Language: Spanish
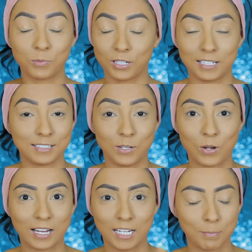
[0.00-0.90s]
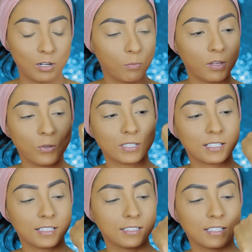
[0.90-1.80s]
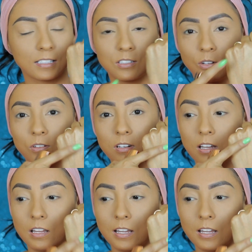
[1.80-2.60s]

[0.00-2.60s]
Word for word: Porque les digo, la crema no me dio esa sensación.